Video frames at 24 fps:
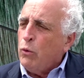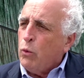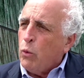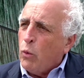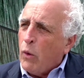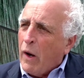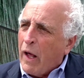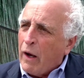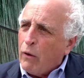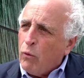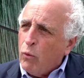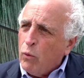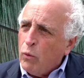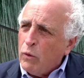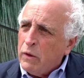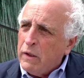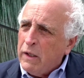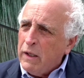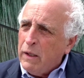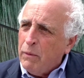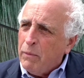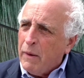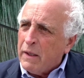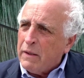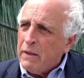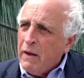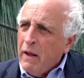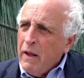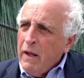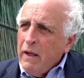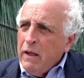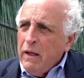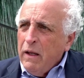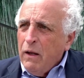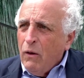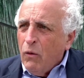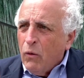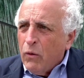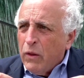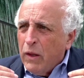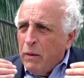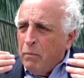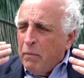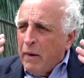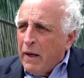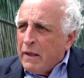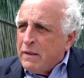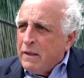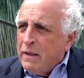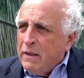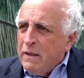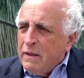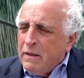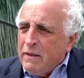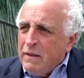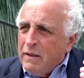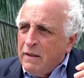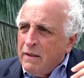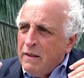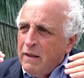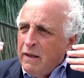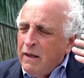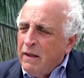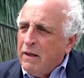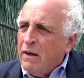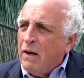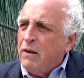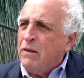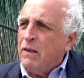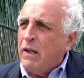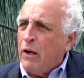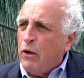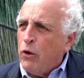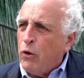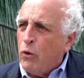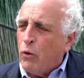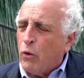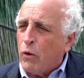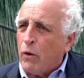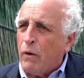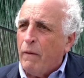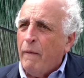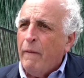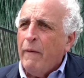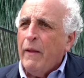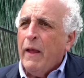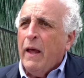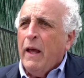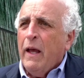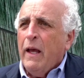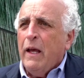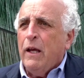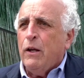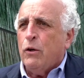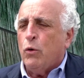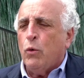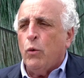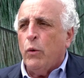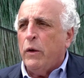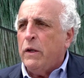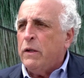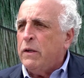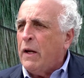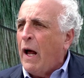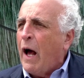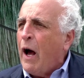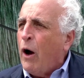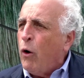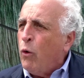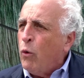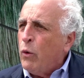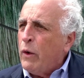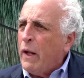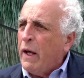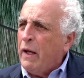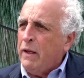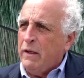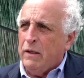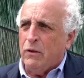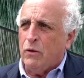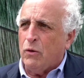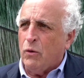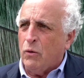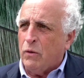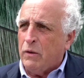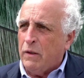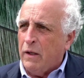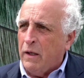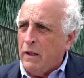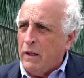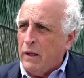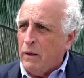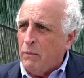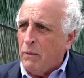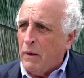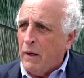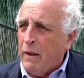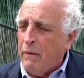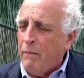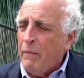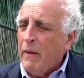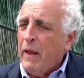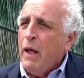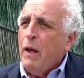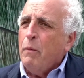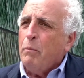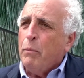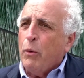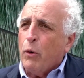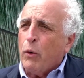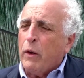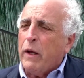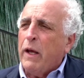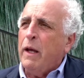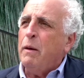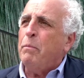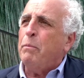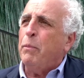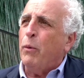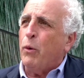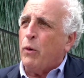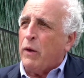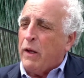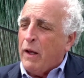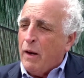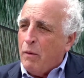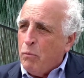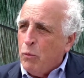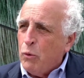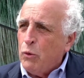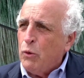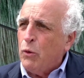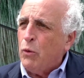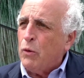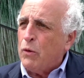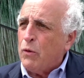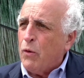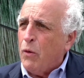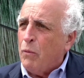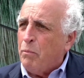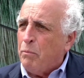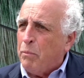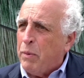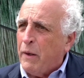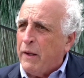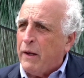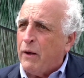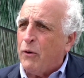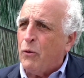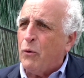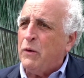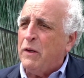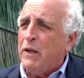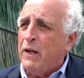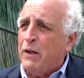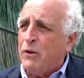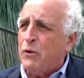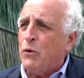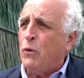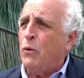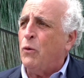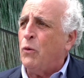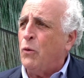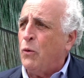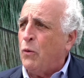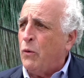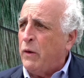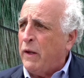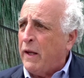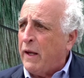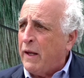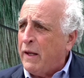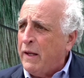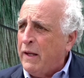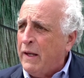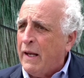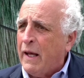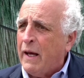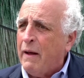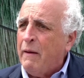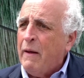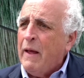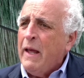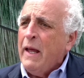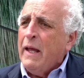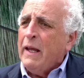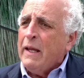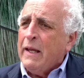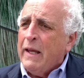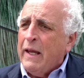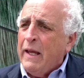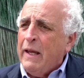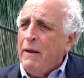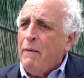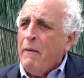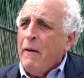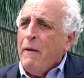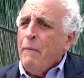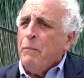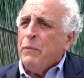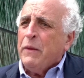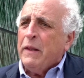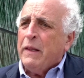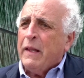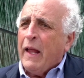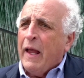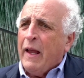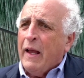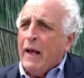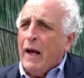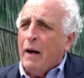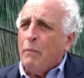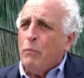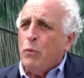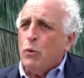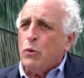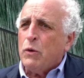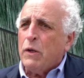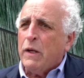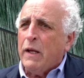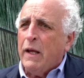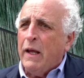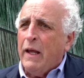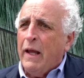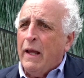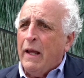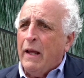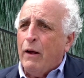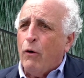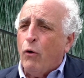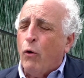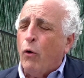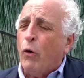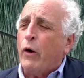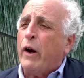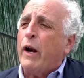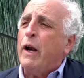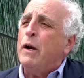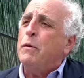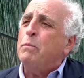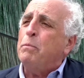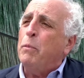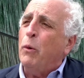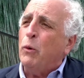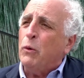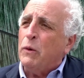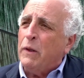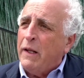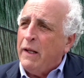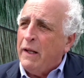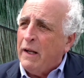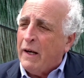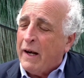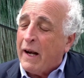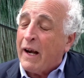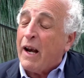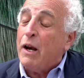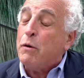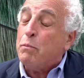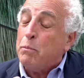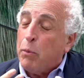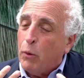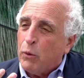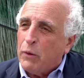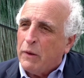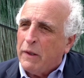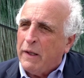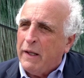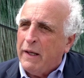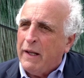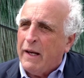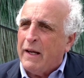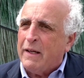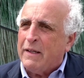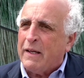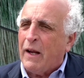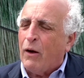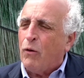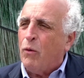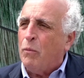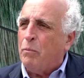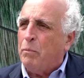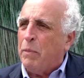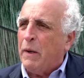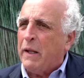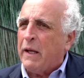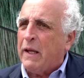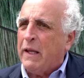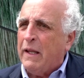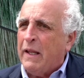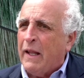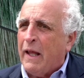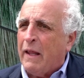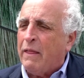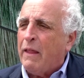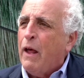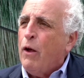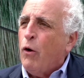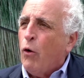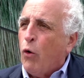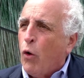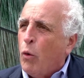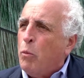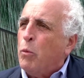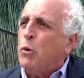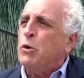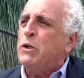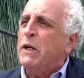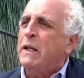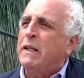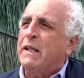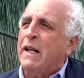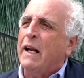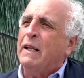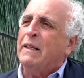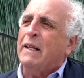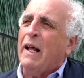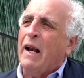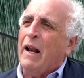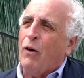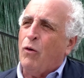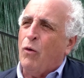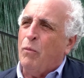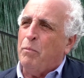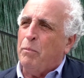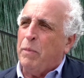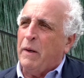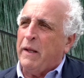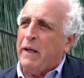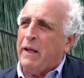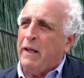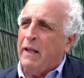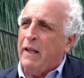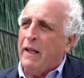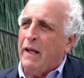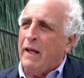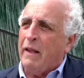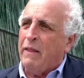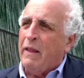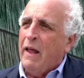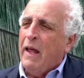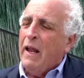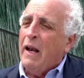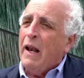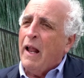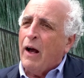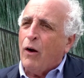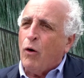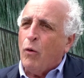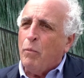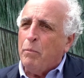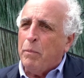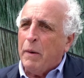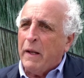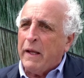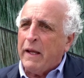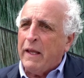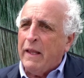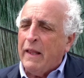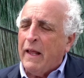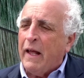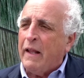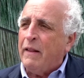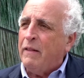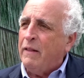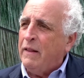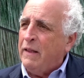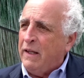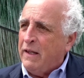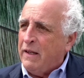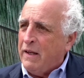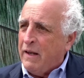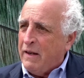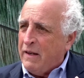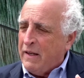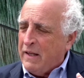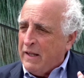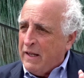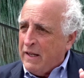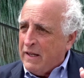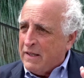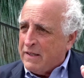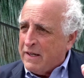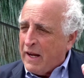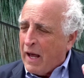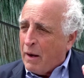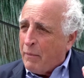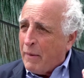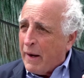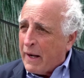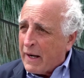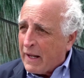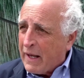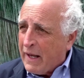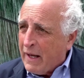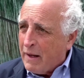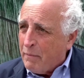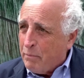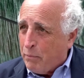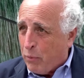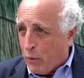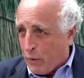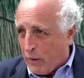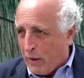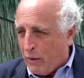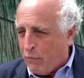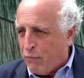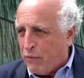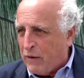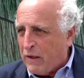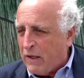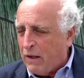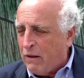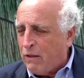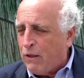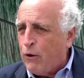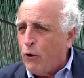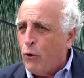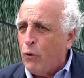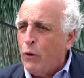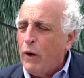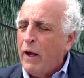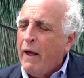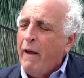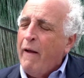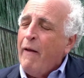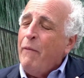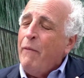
tú la cultivas y lo demás es, exterior. Eso es ahora insostenible. ¿Por qué? Porque el mundo es complejo y eso origina que tengamos que corresponder, responder a esa complejidad como se trata la complejidad. La complejidad ni se abarca, por definición,